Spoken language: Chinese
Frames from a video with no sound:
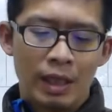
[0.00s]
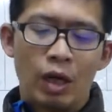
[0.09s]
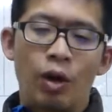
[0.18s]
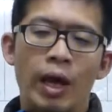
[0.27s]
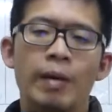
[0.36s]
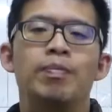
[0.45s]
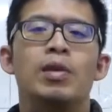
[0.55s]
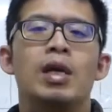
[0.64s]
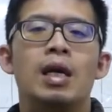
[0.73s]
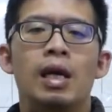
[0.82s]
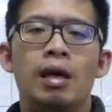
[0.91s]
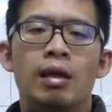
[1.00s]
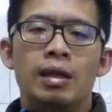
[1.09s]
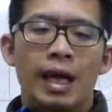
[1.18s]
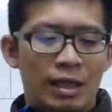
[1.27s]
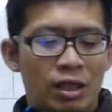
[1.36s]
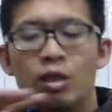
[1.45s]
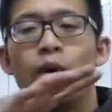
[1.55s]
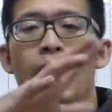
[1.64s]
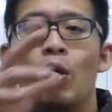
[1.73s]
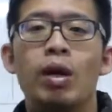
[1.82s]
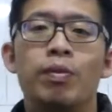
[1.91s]
OK，那这是
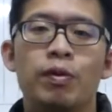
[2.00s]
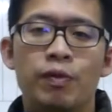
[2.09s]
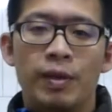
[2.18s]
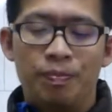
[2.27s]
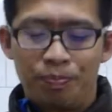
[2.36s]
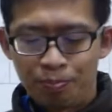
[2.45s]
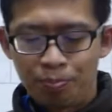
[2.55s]
外观的部分。